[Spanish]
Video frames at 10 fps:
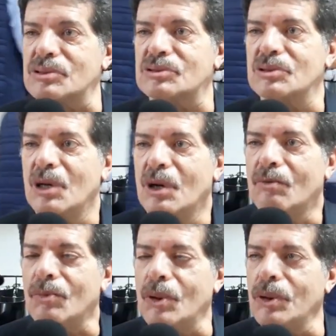muy
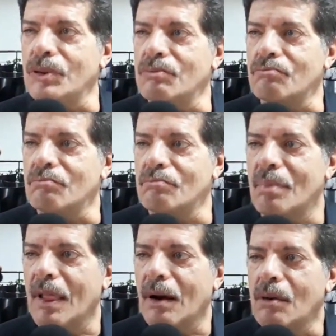sencillos,
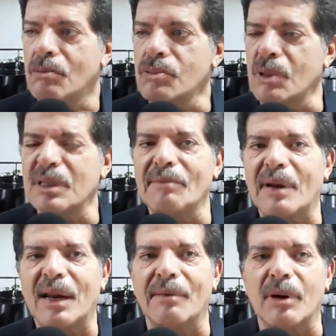muy,
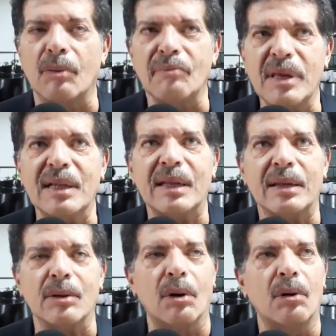no es
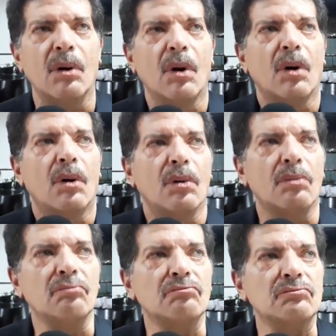la palabra
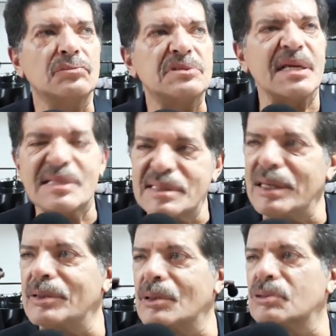humilde, no,
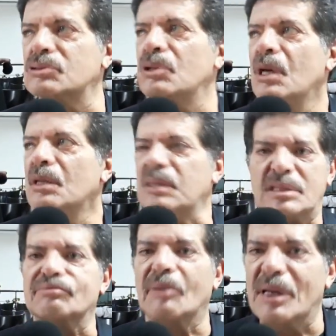
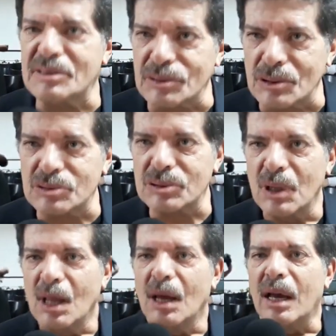sencillos,
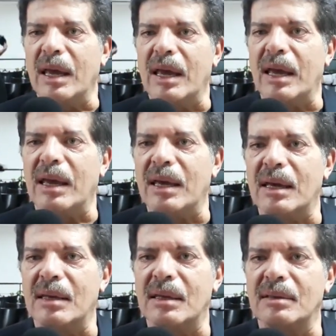
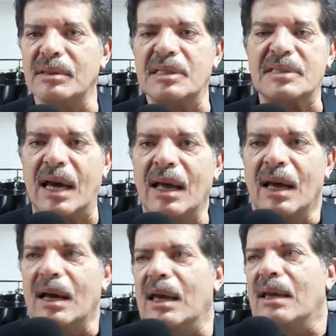dispuestos,
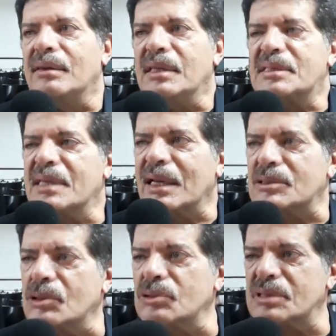eh, dicha,
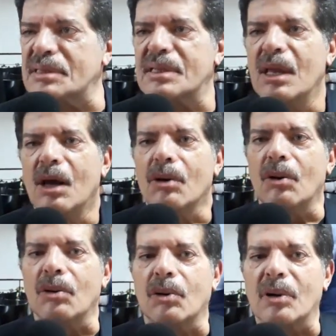eh, dicen
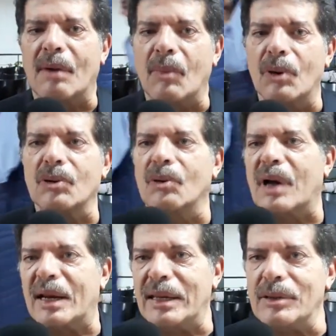las cosas
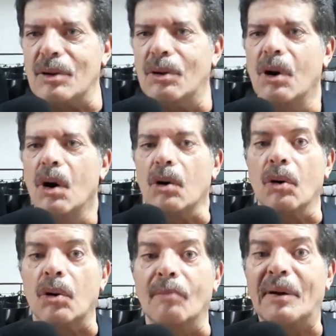con, con amor,
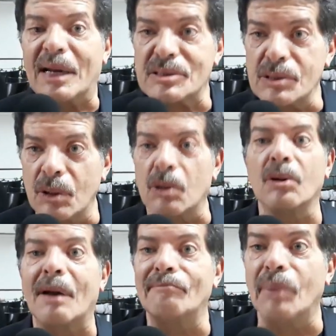con cariño, con